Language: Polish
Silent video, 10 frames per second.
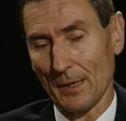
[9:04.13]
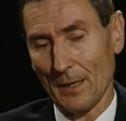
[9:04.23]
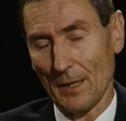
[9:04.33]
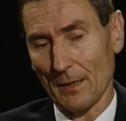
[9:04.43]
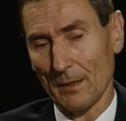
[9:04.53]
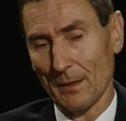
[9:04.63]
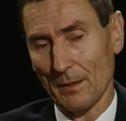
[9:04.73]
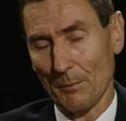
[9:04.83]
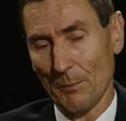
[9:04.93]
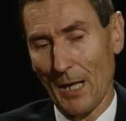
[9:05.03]
jak
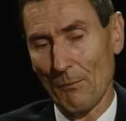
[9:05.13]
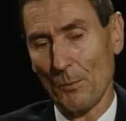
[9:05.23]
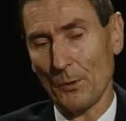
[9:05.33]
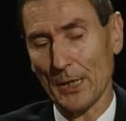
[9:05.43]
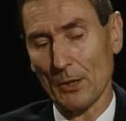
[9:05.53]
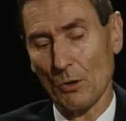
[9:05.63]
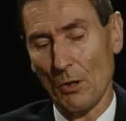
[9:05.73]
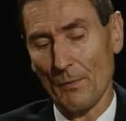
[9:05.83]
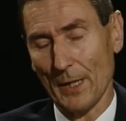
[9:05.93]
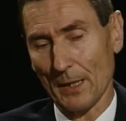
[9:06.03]
prawo
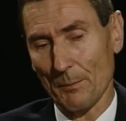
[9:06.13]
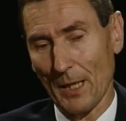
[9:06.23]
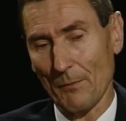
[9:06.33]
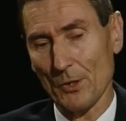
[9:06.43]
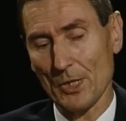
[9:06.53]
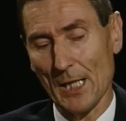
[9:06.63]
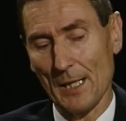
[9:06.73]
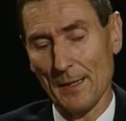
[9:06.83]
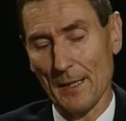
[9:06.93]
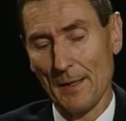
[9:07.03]
podatkowe, jak prawo
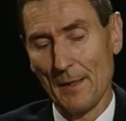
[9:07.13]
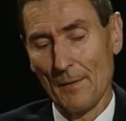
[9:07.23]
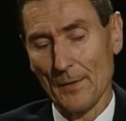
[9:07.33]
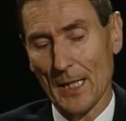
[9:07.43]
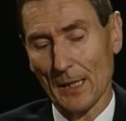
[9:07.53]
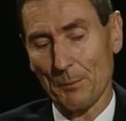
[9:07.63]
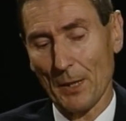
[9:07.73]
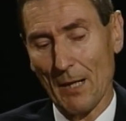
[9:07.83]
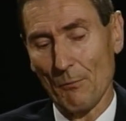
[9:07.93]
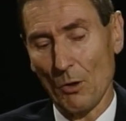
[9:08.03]
celne, jak
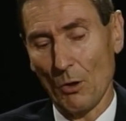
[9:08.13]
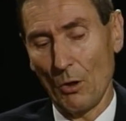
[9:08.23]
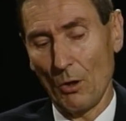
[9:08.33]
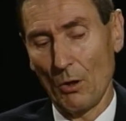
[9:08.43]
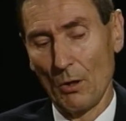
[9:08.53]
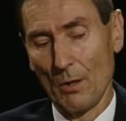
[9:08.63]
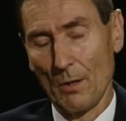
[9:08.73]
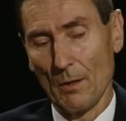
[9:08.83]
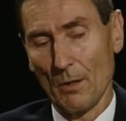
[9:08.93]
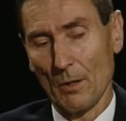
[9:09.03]
prawo o
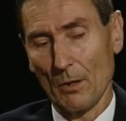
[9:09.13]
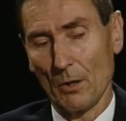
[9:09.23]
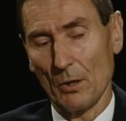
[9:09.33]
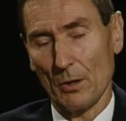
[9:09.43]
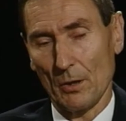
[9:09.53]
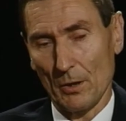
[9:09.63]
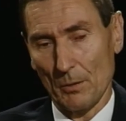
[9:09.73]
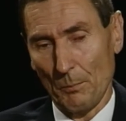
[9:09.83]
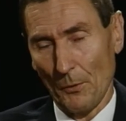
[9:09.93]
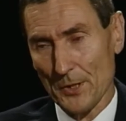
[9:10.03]
y,
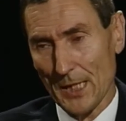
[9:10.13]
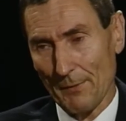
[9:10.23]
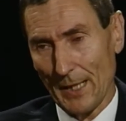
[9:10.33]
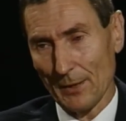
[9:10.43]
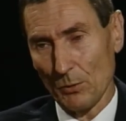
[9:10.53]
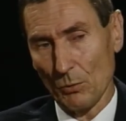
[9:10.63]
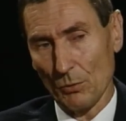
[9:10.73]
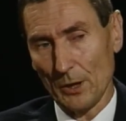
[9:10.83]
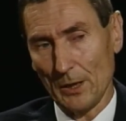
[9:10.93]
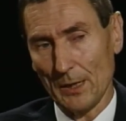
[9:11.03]
powstawaniu
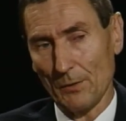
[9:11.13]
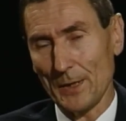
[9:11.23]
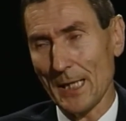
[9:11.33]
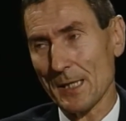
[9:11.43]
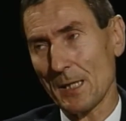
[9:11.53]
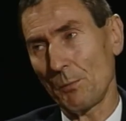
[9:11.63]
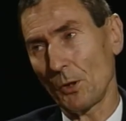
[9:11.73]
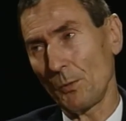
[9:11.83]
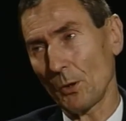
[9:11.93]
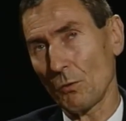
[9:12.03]
i likwidacji
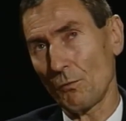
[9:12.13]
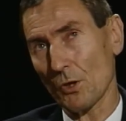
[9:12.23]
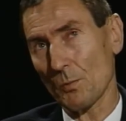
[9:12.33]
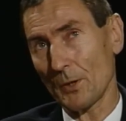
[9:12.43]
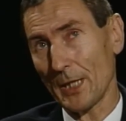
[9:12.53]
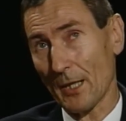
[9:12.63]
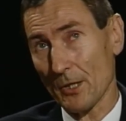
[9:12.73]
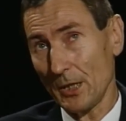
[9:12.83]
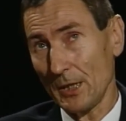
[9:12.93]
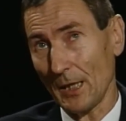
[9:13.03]
podmiotów
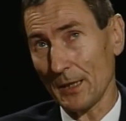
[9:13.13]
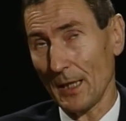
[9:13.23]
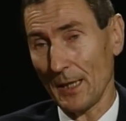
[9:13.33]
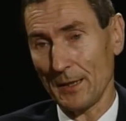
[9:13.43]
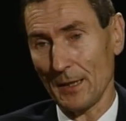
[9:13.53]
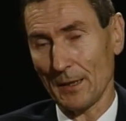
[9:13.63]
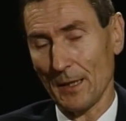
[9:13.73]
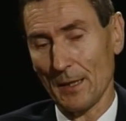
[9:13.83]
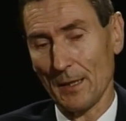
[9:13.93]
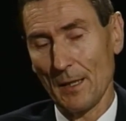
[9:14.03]
gospodarczych itd. Tak itd. Tak
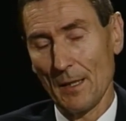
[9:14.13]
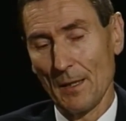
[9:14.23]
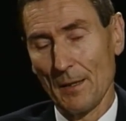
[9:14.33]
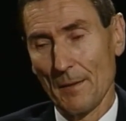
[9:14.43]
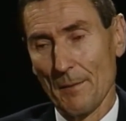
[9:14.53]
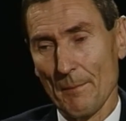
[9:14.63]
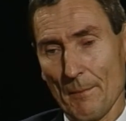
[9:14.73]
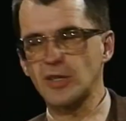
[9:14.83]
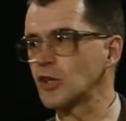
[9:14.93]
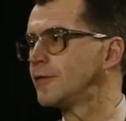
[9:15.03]
Wrócimy do
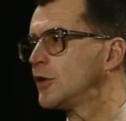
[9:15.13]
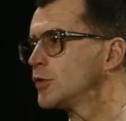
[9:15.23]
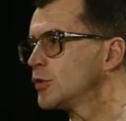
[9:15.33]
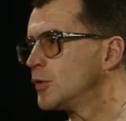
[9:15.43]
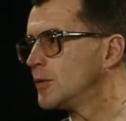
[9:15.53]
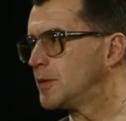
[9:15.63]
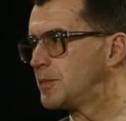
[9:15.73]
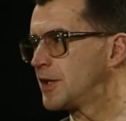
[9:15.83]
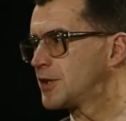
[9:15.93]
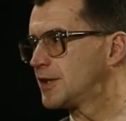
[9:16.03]
tego wątku.
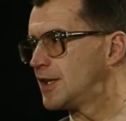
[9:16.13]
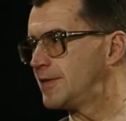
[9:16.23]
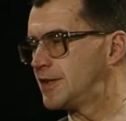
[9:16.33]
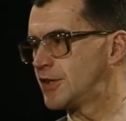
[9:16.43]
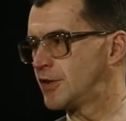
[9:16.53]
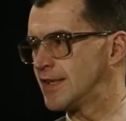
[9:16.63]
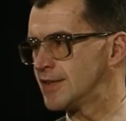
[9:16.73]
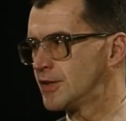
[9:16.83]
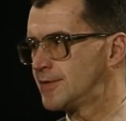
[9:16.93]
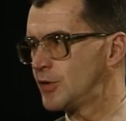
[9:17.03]
Pierwszy telewizor się do nas
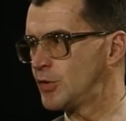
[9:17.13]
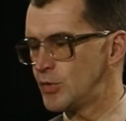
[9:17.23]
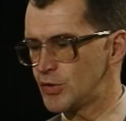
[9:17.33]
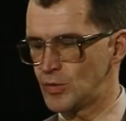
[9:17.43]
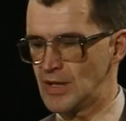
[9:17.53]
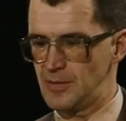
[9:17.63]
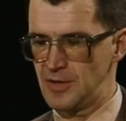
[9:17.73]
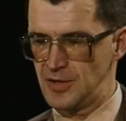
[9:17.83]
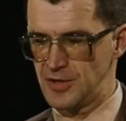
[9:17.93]
dodzwonił. Słuchamy. Dzień